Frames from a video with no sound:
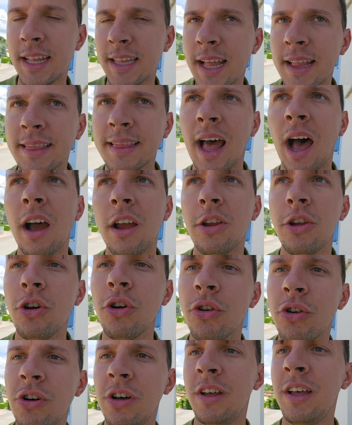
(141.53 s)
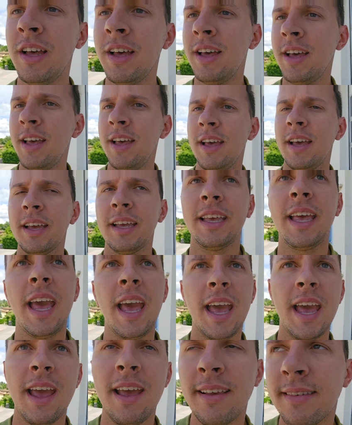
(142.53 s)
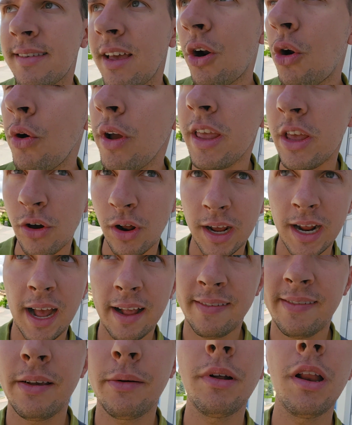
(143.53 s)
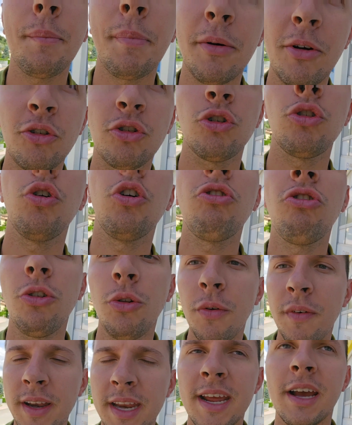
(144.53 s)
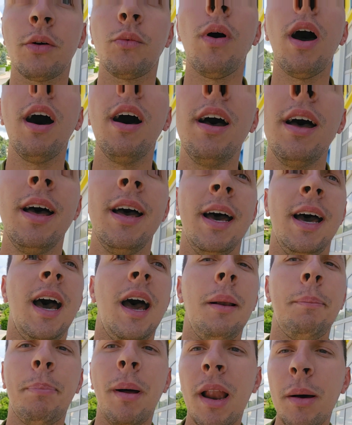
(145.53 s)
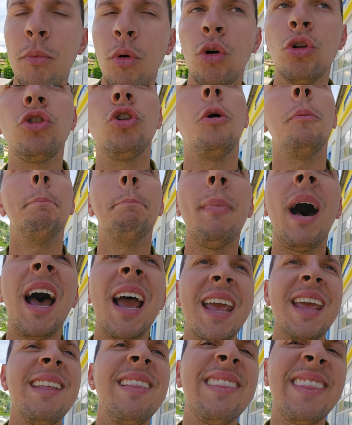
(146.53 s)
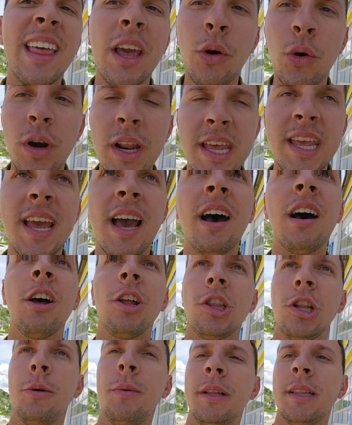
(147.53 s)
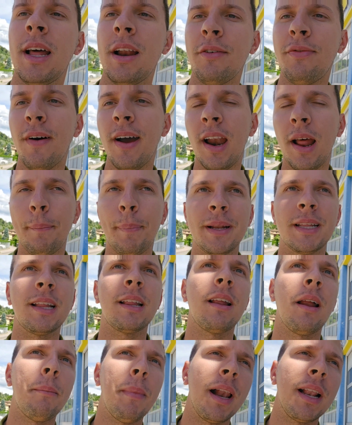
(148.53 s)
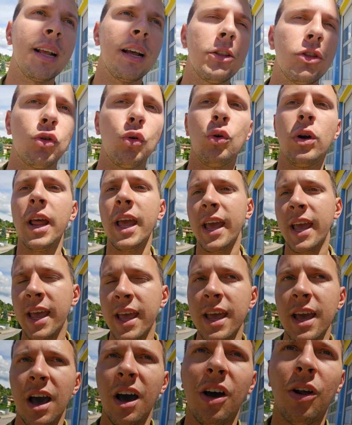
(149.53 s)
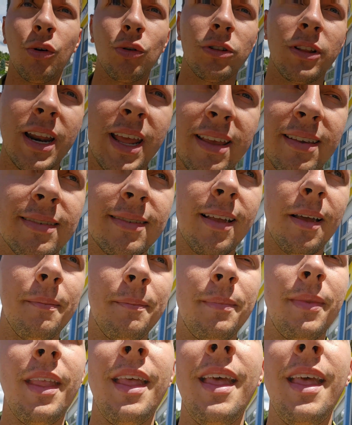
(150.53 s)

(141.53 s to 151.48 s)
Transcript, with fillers: di dettaglio che sarò io ragazzi quindi è per questo che oggi devo venire qua al Palamondo ma in teoria devo andare a fare la partita tra Malcantone e Rotrist